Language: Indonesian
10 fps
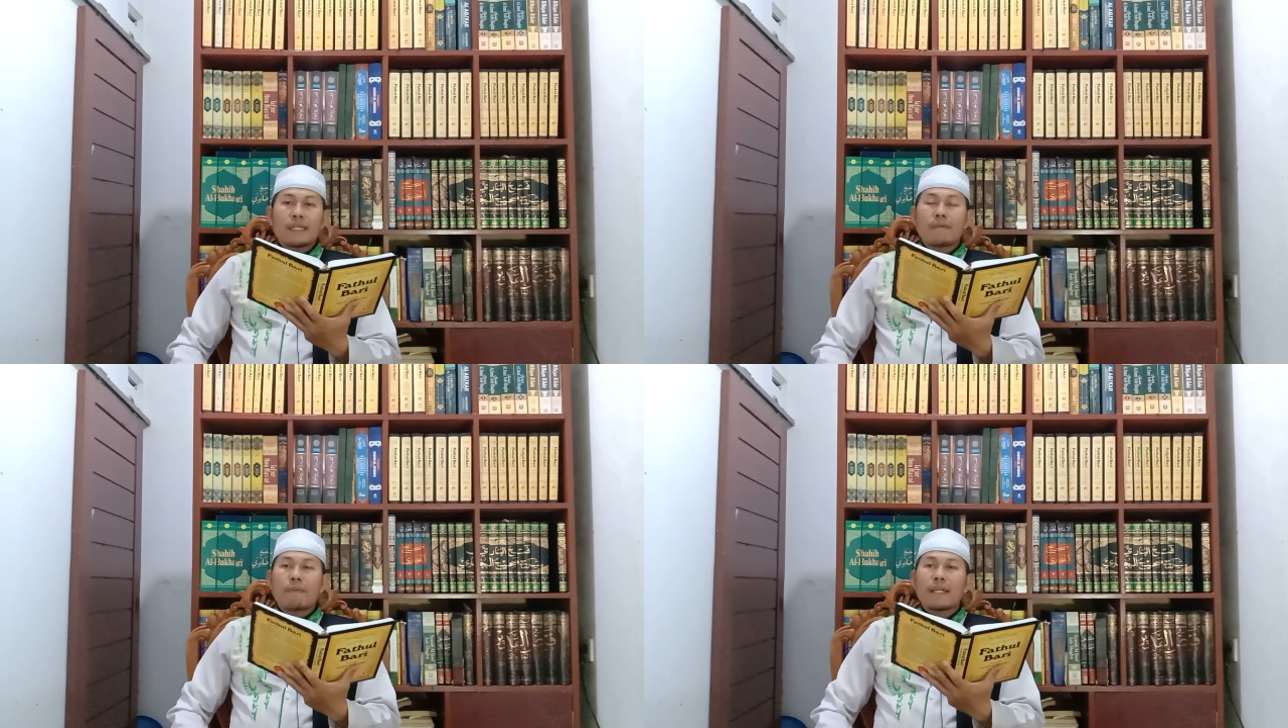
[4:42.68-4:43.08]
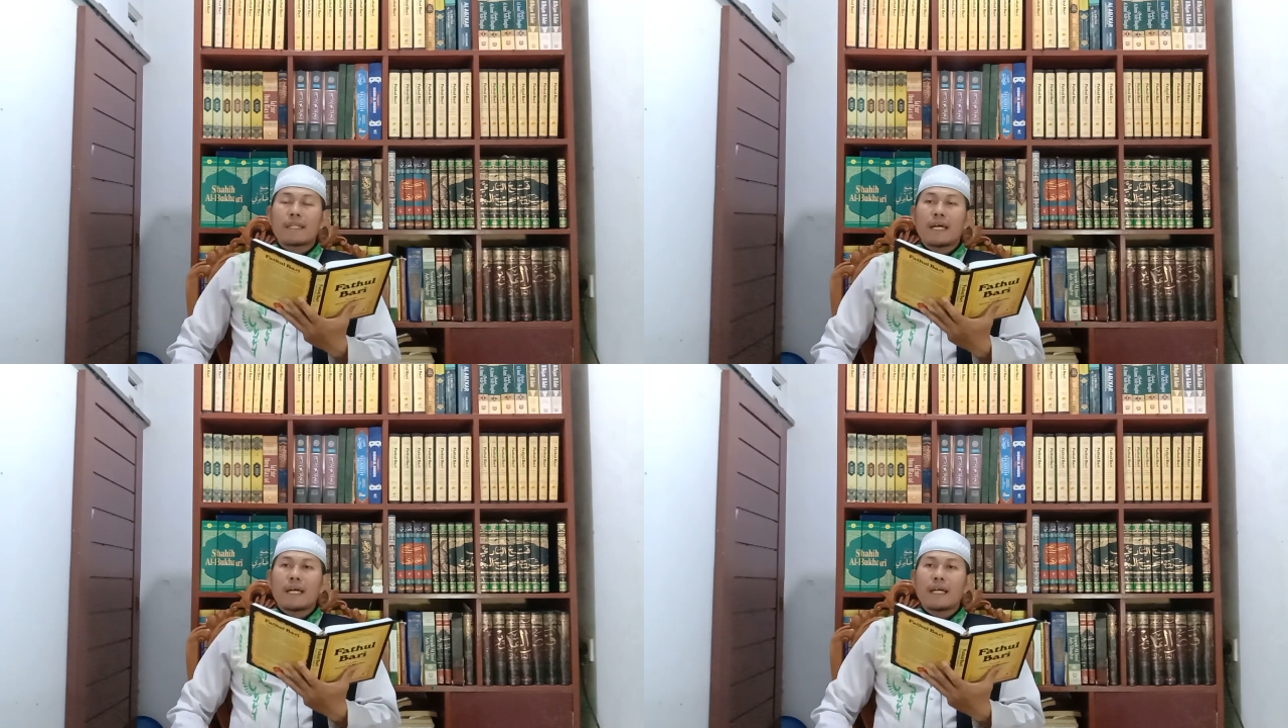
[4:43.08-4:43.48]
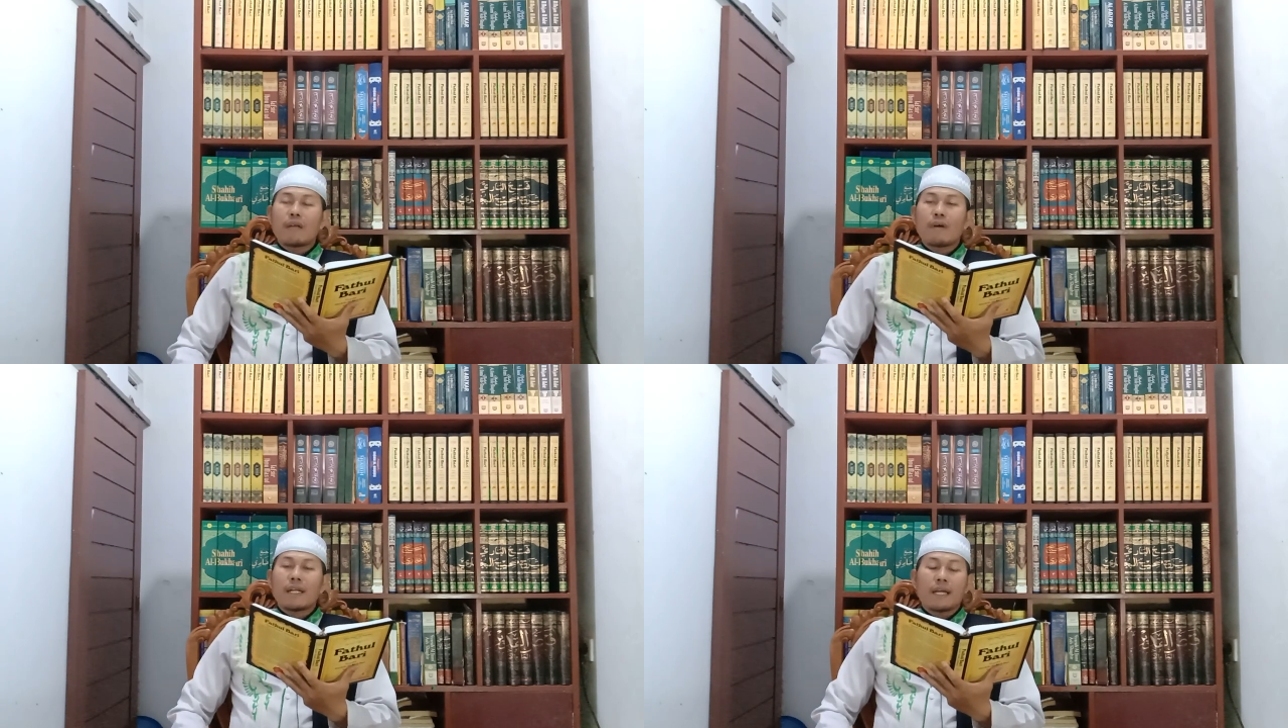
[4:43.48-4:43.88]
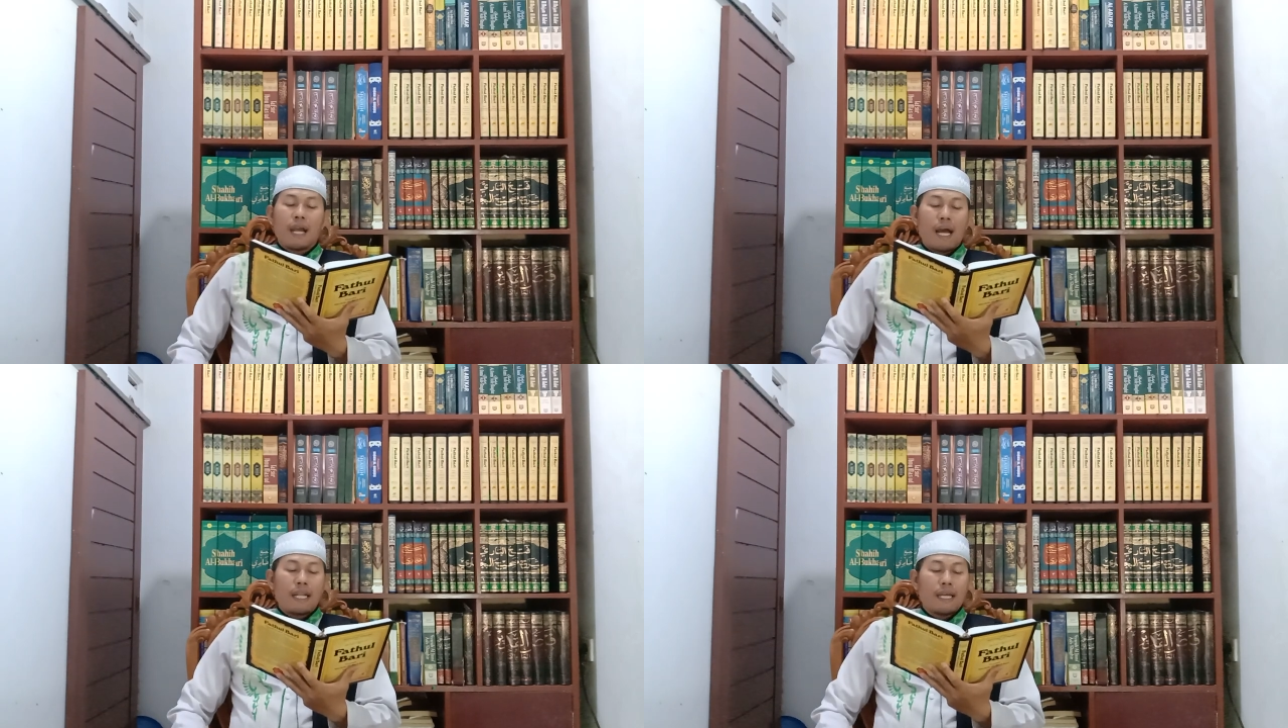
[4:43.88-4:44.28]
kepada
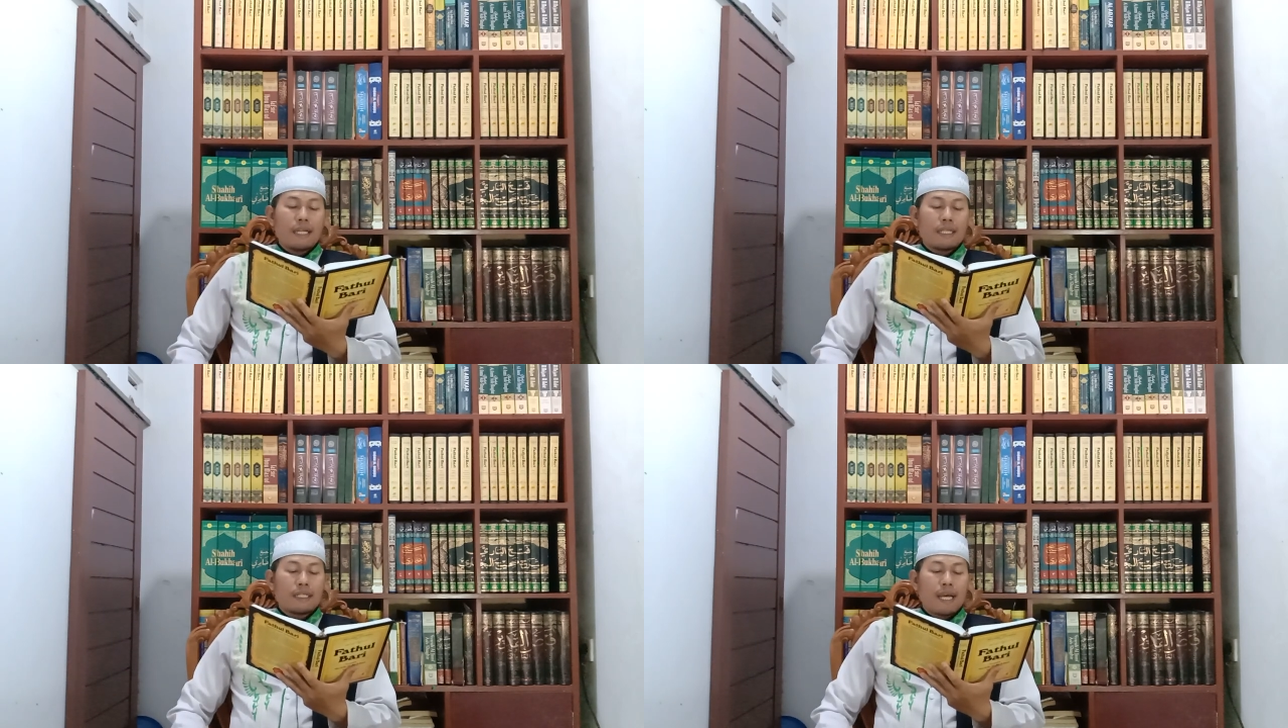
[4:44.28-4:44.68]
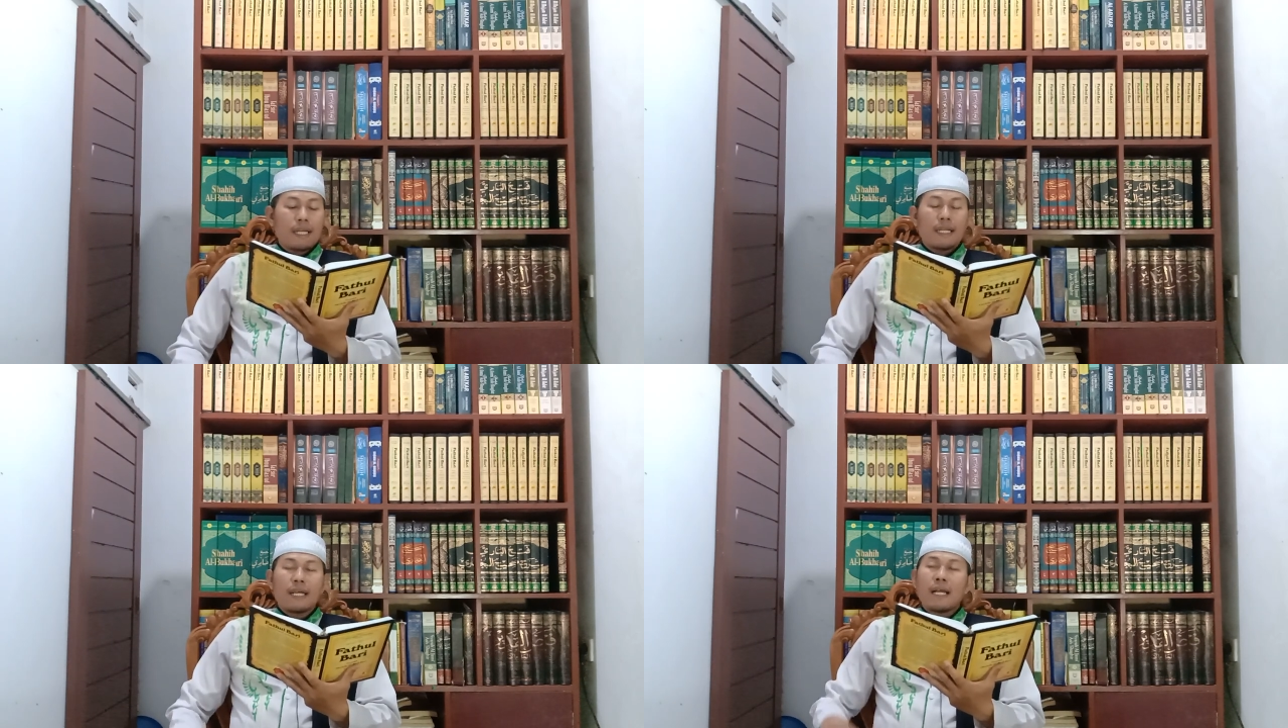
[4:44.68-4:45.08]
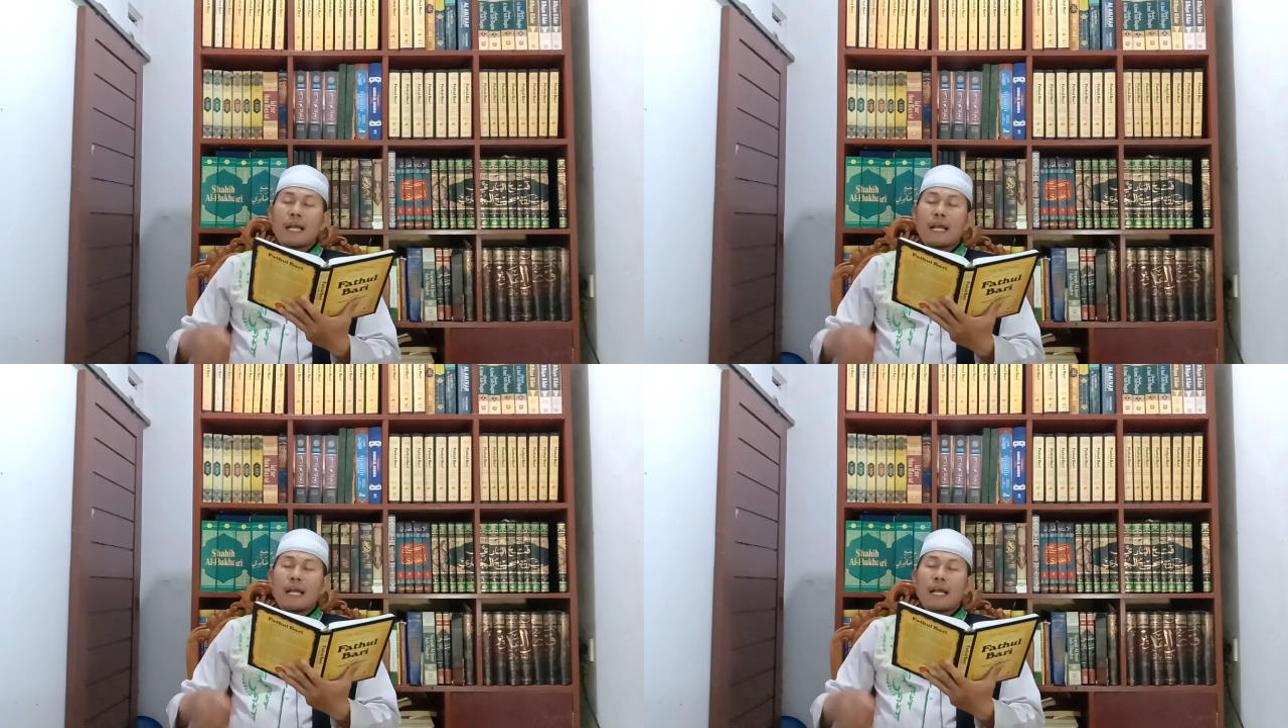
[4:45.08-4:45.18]
keluarga kalian dan